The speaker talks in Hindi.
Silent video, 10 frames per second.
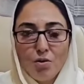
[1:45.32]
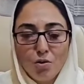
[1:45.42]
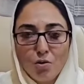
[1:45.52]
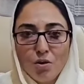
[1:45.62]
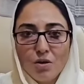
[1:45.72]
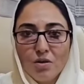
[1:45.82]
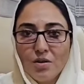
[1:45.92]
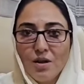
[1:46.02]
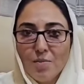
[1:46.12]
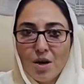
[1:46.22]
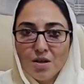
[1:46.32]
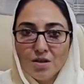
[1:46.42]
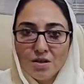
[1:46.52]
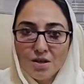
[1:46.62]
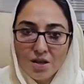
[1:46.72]
लोग
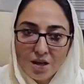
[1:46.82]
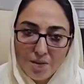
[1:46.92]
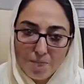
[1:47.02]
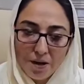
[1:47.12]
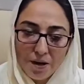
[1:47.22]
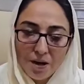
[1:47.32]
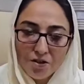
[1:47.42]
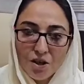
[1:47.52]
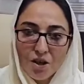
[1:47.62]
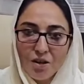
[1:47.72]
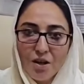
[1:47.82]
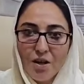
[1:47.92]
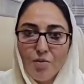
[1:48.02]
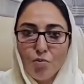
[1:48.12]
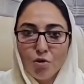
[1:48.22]
नमाज नहीं पढ़ना चाहते
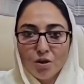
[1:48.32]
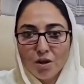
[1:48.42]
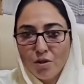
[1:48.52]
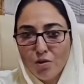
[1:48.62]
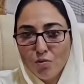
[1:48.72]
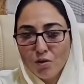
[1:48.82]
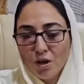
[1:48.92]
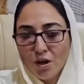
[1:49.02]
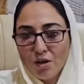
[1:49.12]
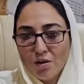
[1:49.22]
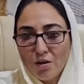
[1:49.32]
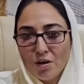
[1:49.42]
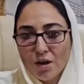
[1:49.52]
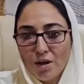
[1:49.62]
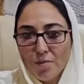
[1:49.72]
हैं मुक्तदियों का
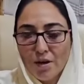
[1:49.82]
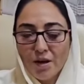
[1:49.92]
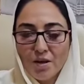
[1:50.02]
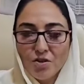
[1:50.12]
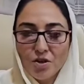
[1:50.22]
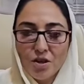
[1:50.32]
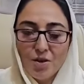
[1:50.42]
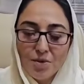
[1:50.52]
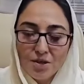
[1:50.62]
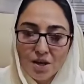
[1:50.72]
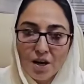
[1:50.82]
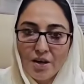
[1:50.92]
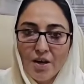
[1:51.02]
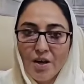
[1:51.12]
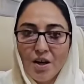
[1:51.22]
और हमारे जितने भी
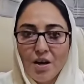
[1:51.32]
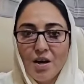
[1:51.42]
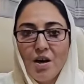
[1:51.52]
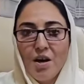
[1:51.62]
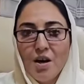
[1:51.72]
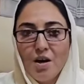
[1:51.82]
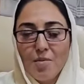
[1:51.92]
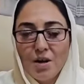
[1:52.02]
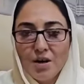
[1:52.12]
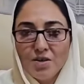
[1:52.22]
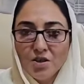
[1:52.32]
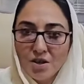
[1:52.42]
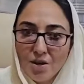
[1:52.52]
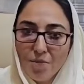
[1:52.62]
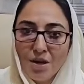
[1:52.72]
ज़ायरीन हैं हमारे
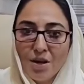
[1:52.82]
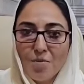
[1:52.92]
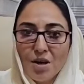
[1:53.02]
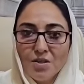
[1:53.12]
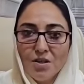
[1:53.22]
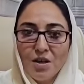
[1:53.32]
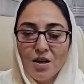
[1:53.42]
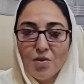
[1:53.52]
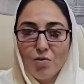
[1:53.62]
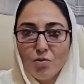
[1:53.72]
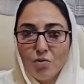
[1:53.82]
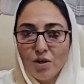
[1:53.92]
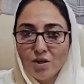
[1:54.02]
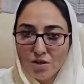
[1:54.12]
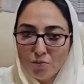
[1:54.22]
जितने भी नमाजी हैं
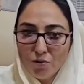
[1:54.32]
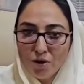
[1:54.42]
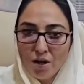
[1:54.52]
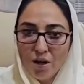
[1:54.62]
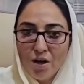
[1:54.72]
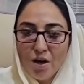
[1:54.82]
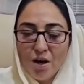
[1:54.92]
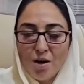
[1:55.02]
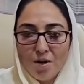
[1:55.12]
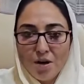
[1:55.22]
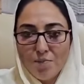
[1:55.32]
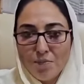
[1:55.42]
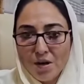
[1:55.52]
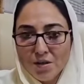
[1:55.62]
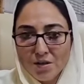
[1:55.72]
उन्होंने सबू ने हमारे
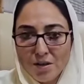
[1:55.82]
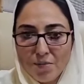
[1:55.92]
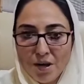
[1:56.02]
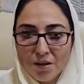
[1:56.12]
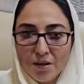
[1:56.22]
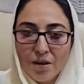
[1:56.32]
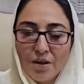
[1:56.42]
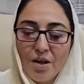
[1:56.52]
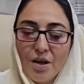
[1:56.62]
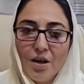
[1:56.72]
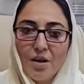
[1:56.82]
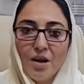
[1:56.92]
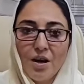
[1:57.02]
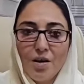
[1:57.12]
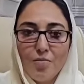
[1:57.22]
पास ये बात रखी है
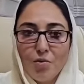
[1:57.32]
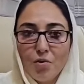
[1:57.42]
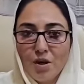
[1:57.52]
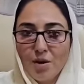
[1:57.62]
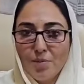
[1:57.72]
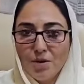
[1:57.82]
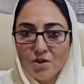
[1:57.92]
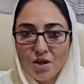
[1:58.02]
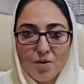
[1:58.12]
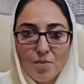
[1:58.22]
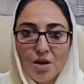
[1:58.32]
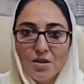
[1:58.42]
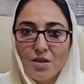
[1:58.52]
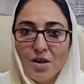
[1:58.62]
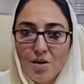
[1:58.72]
कि हम उनके पीछे
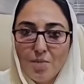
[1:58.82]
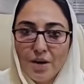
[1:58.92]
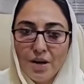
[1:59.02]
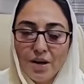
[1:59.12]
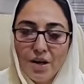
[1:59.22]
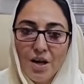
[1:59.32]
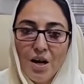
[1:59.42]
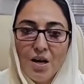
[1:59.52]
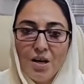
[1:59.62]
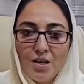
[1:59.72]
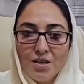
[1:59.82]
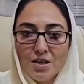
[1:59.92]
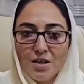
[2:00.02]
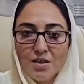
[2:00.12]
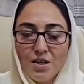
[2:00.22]
नमाज नहीं पढ़ेंगे इस
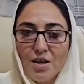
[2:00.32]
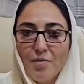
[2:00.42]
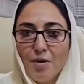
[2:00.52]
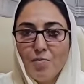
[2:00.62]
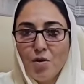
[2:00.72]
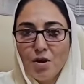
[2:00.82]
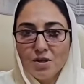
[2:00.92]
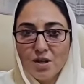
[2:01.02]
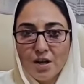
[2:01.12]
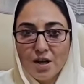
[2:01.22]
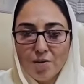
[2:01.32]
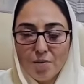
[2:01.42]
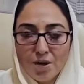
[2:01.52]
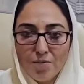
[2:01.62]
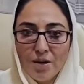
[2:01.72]
सिलसिले में बहुत सारी
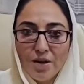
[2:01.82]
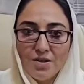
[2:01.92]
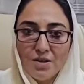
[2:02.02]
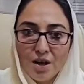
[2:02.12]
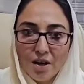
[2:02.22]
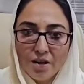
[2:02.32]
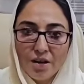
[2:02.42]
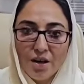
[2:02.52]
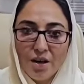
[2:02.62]
हमारी बड़ी ज़ियारतें